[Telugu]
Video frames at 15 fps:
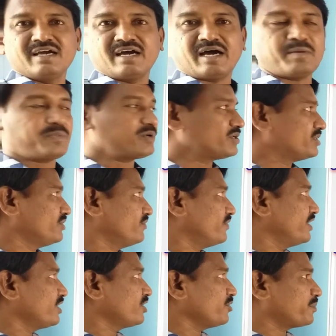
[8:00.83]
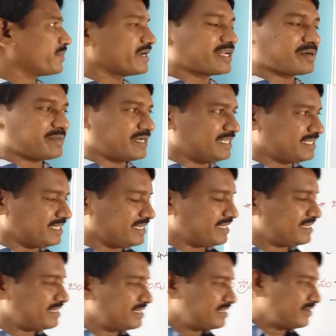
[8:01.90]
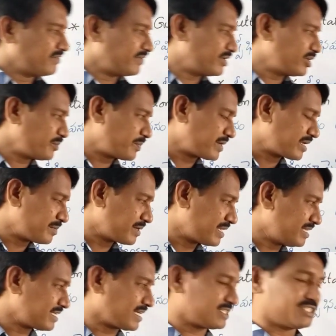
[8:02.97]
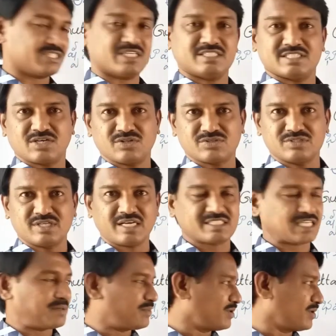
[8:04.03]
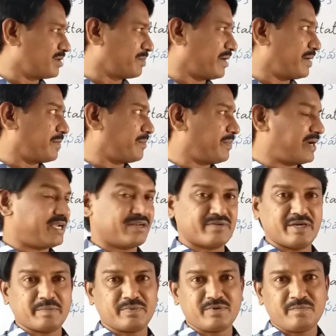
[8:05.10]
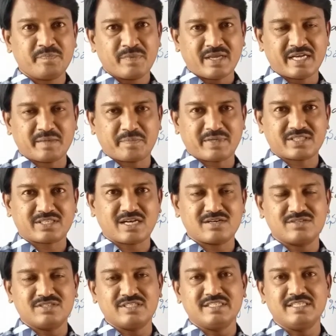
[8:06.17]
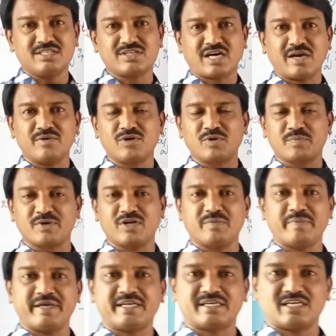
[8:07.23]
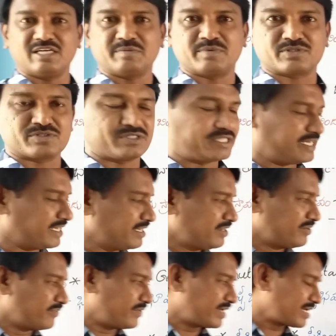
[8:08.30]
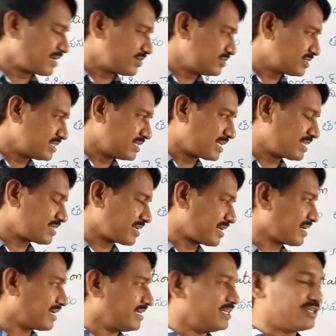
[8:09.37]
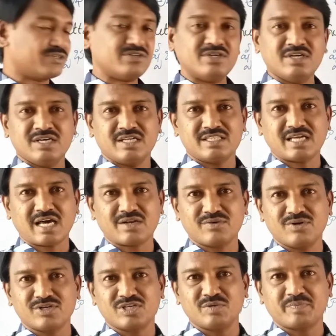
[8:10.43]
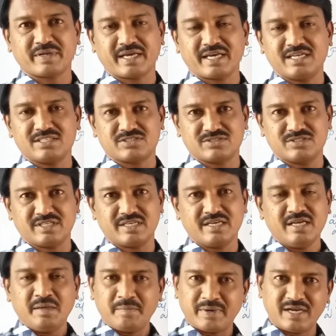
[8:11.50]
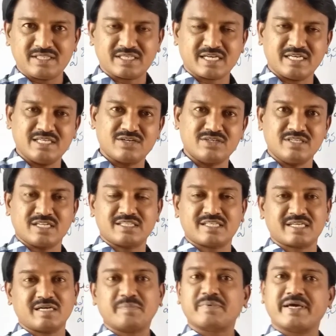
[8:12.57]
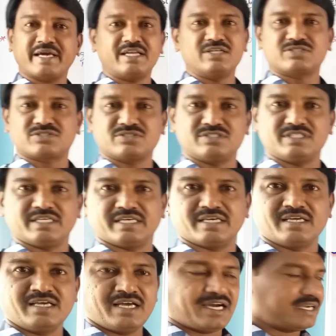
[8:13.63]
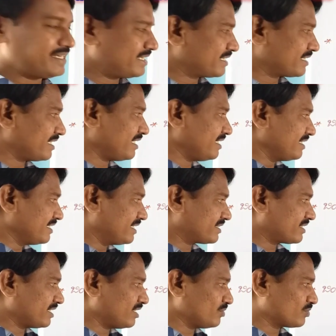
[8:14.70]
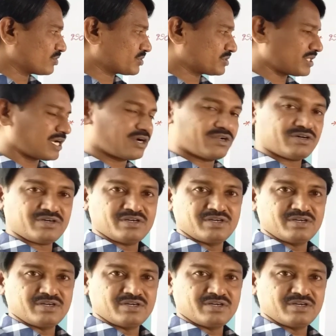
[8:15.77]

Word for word: అప్పుడు ఈ వేరు పీడనం అనేది వేరు పీడనం అనేది ఖచ్చితంగా జరుగుతుంది ఆ సమయంలో బయట వైపు అంటే పత్రాల నుండి నీరు ఆయువు రూపంలో బయటికి వెళ్ళిపోతుంది వేరు నుంచి నిరంతరంగా నీరు దారులోకి ప్రయాణిస్తుంది ఫలితంగా నీరు నిరంతరంగా ప్రయాణిస్తుంది అంటే ఇక్కడ ఎత్తైన వృక్షాలలో